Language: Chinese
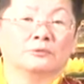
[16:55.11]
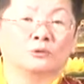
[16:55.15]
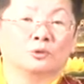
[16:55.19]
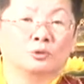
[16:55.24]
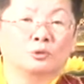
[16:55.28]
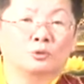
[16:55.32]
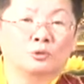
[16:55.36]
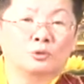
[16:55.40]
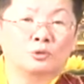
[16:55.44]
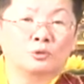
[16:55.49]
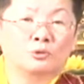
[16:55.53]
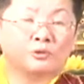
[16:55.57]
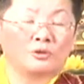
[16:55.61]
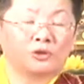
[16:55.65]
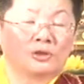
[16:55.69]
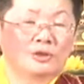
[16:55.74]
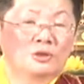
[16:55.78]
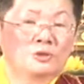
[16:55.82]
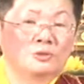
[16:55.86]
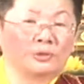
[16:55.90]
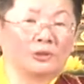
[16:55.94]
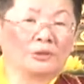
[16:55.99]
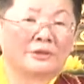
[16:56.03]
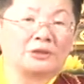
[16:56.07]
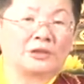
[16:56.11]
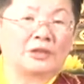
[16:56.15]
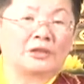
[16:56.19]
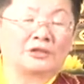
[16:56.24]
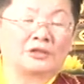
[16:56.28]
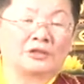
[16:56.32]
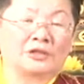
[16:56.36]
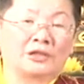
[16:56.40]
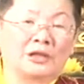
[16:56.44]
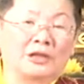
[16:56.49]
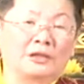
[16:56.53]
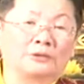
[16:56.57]
堵住师尊在
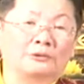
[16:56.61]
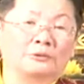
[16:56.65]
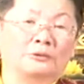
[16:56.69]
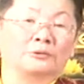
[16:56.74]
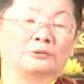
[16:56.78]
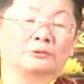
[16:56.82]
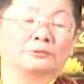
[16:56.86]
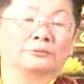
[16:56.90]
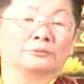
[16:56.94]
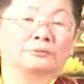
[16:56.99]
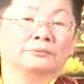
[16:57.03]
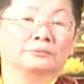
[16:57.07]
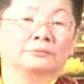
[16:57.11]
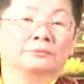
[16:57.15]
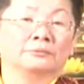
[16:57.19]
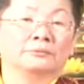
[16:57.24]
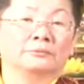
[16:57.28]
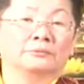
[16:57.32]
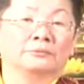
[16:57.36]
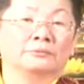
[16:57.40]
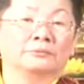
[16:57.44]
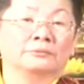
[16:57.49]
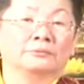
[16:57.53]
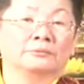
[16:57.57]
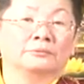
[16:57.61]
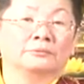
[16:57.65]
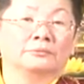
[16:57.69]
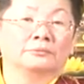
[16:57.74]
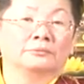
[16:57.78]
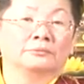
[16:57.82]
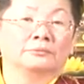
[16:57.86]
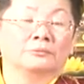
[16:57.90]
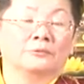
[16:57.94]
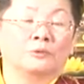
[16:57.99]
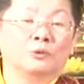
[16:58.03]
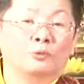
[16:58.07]
西雅图，
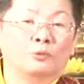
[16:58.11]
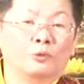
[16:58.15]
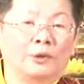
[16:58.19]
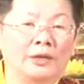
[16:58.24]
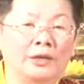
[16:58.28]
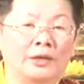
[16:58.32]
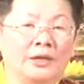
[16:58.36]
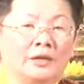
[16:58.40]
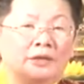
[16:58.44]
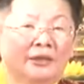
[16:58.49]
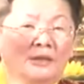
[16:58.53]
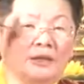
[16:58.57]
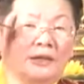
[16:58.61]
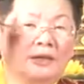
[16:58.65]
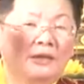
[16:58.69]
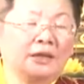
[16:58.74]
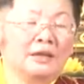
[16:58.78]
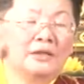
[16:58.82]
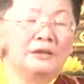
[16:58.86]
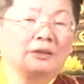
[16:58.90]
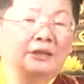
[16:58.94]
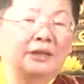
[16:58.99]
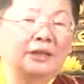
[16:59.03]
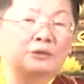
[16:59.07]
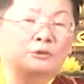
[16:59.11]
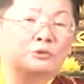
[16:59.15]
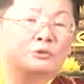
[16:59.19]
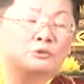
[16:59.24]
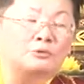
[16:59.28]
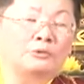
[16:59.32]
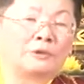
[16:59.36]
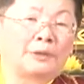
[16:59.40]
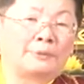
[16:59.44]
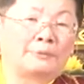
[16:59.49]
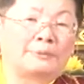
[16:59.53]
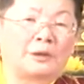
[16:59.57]
唯一的一天
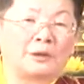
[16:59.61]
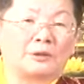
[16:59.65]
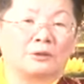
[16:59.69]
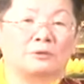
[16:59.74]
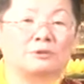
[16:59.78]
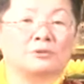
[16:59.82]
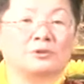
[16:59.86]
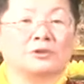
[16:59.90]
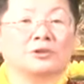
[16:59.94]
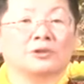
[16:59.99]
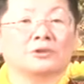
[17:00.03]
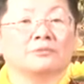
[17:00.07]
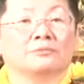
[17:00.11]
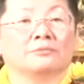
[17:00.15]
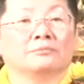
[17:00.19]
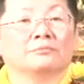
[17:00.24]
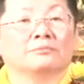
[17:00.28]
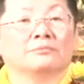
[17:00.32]
住在办公室，